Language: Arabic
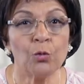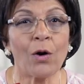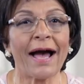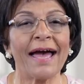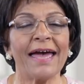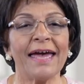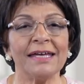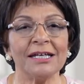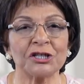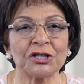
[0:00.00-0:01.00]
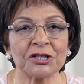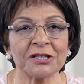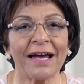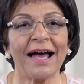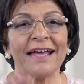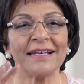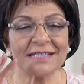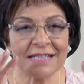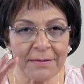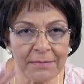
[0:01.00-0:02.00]
وعايش
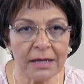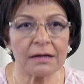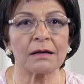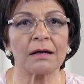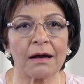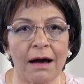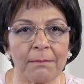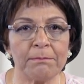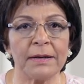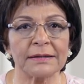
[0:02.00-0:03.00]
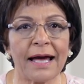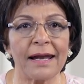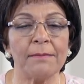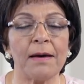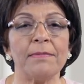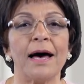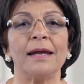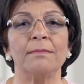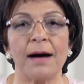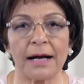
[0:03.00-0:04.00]
هيستمر يخبط على باب
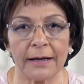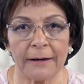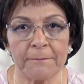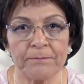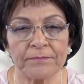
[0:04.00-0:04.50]
قلبك